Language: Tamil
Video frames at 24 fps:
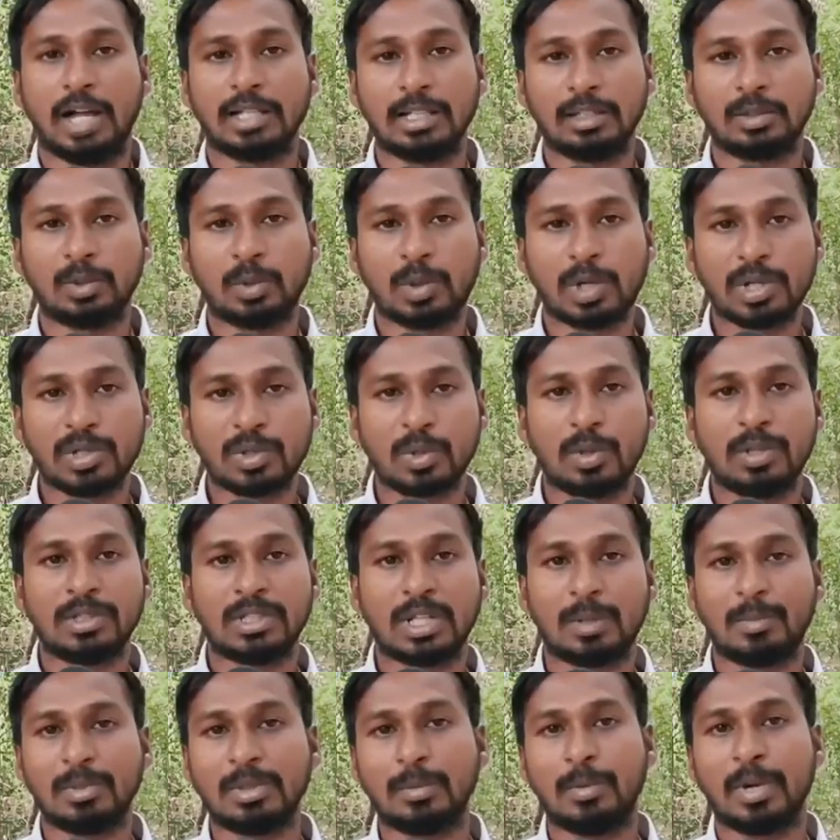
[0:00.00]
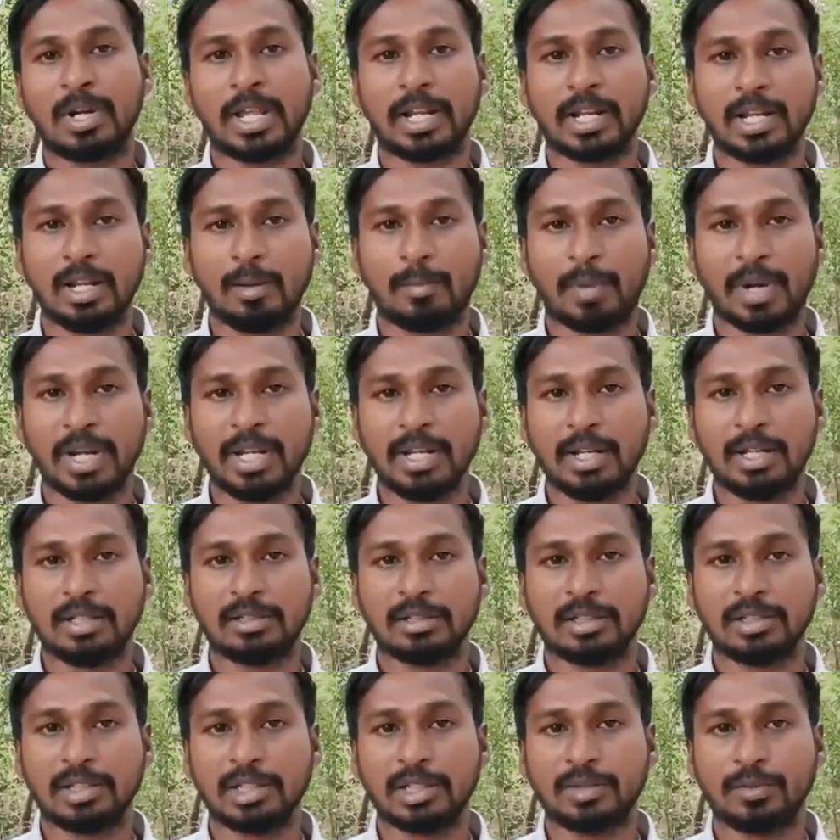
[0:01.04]
அதில் சுற்றுச்சூழல் சம்மந்தமாக நிறைய
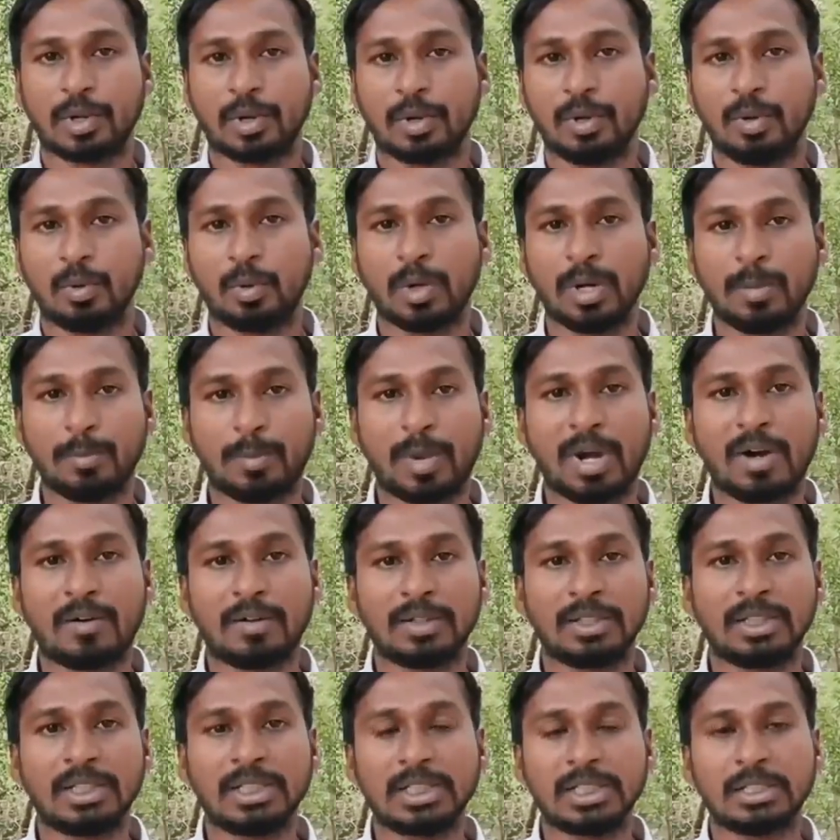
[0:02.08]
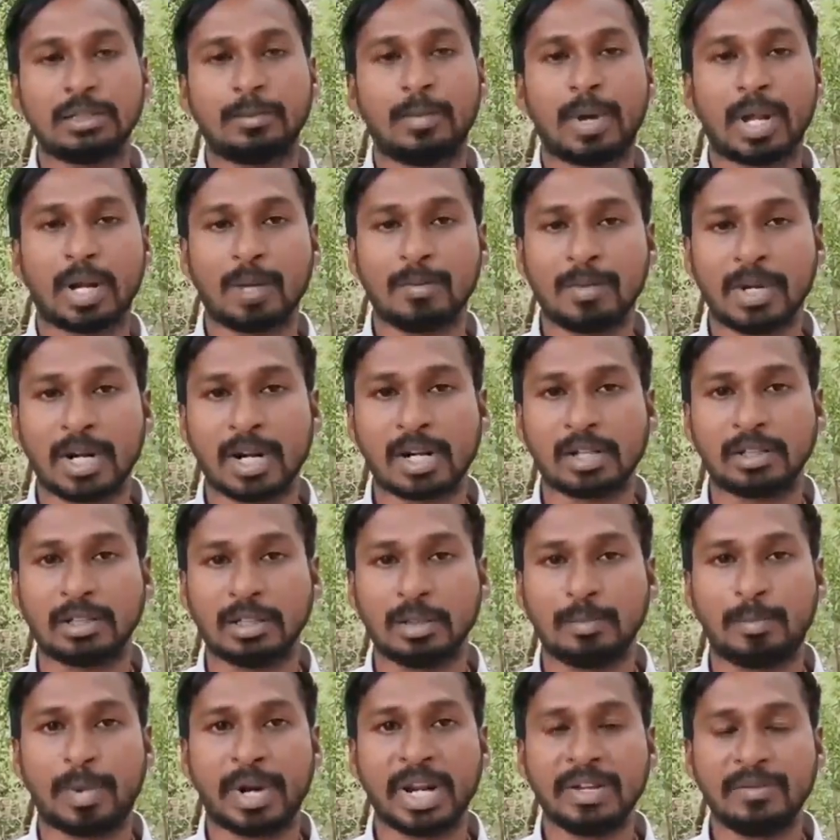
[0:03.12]
பணிகளை செஞ்சுட்டு வரோம் குறிப்பாக வந்து மரம்
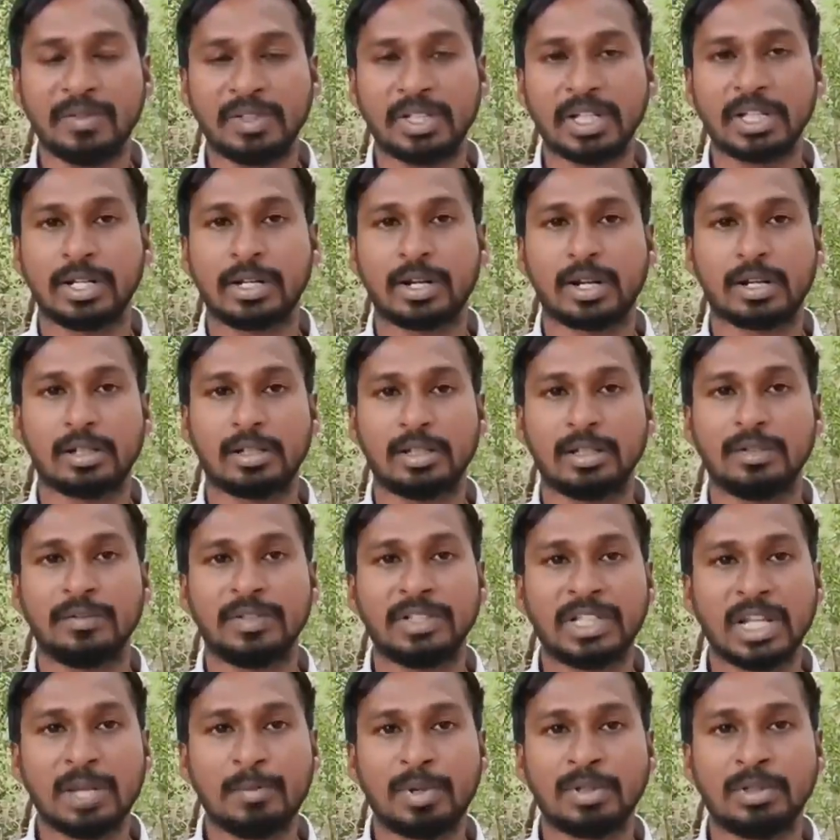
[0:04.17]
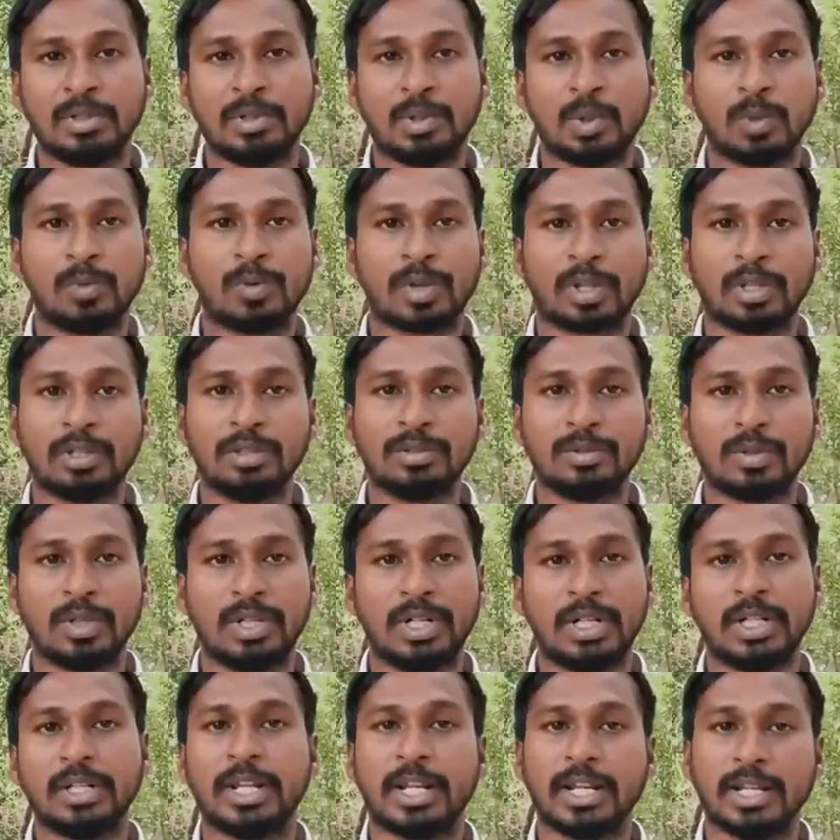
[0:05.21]
நடுறது பனை விதை நடுறது விதைப்பந்து தூவுறதுன்னு
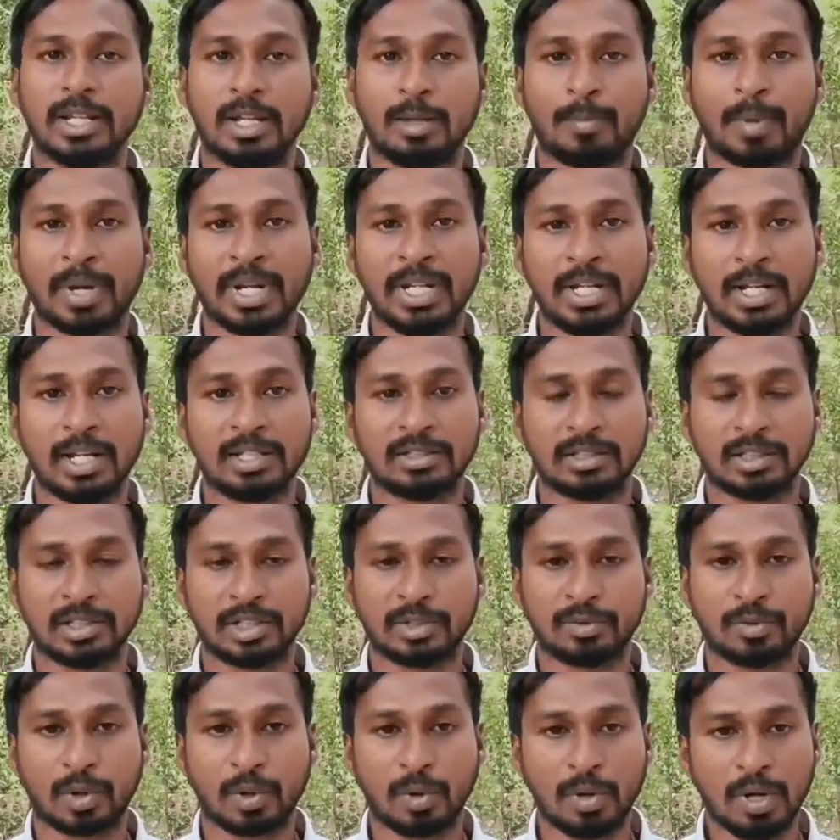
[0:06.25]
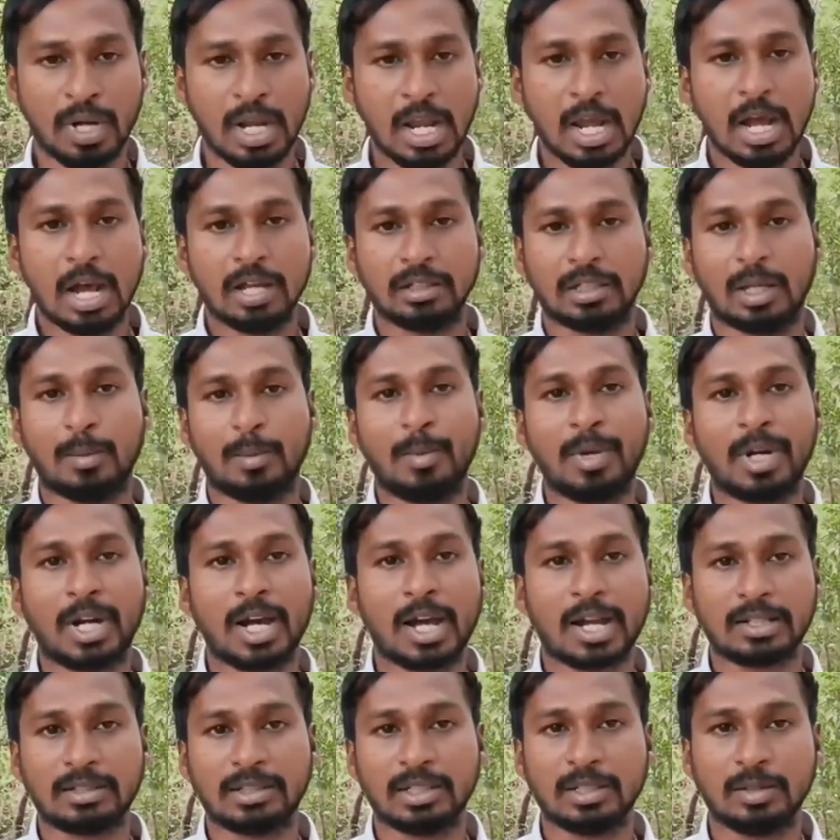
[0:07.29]
சொல்லிட்டு நிறைய பணிகளை செஞ்சுட்டு வரோம்
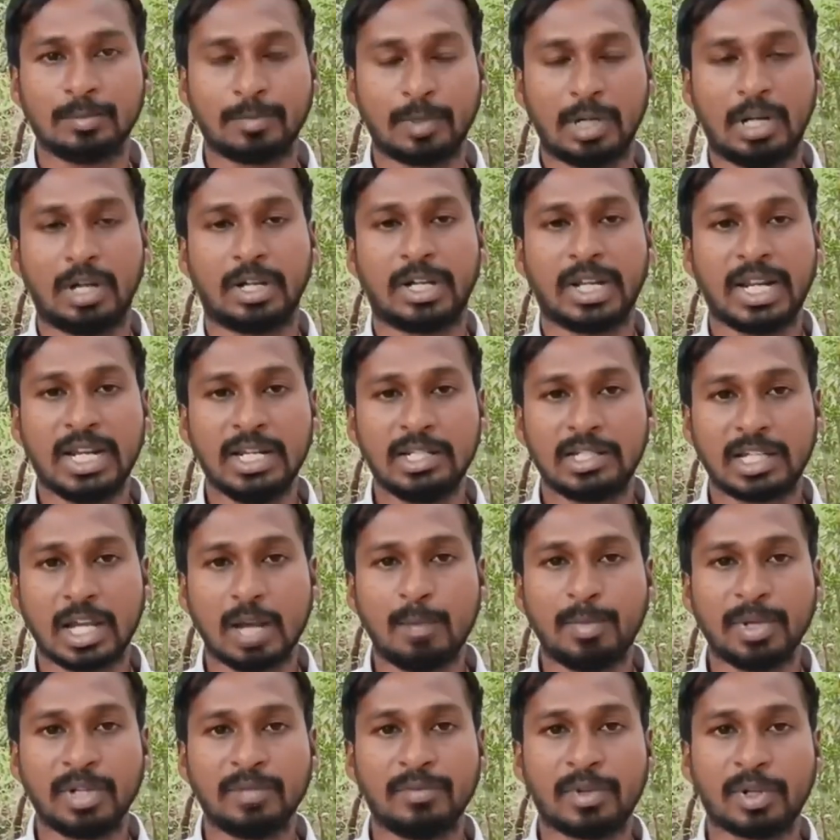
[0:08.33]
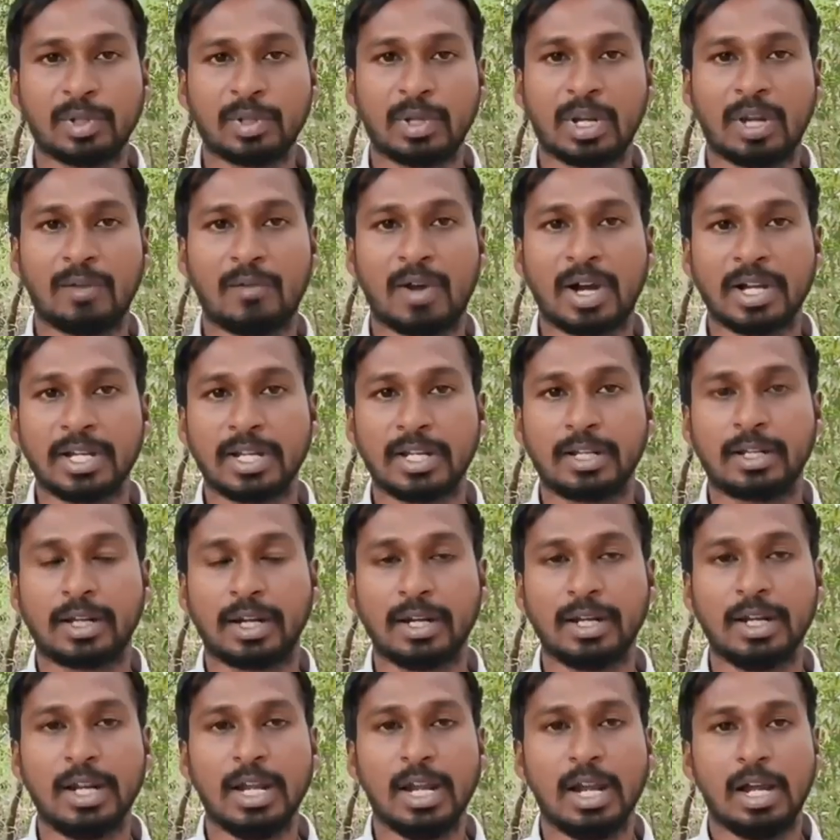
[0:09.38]
தமிழக அரசின் கிரீன் சாம்பியன் விருது நான்
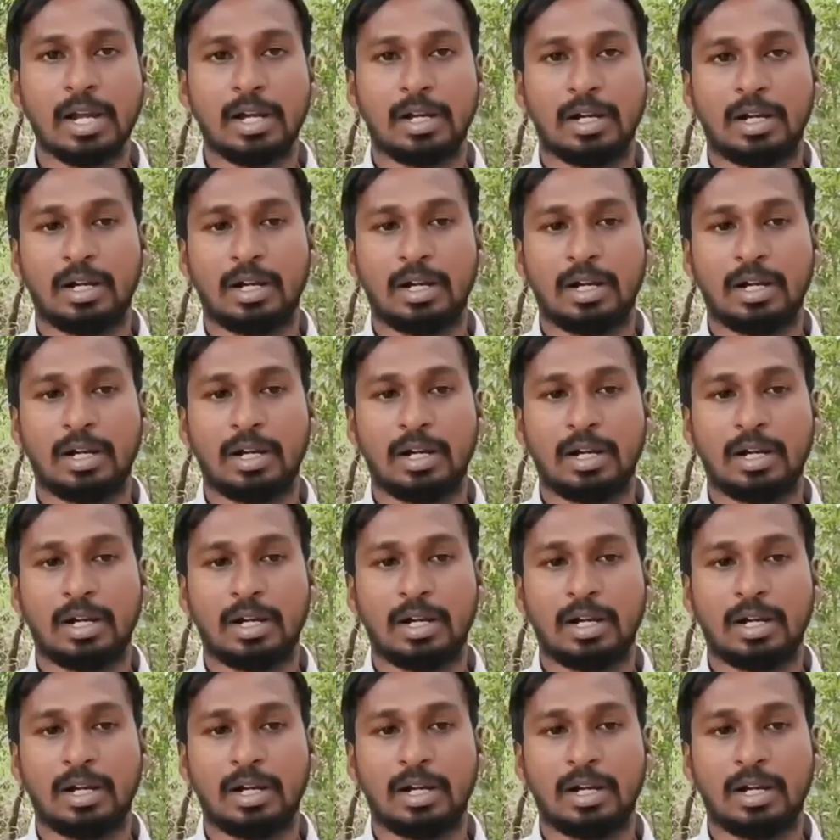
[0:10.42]
வாங்கியிருக்கேன்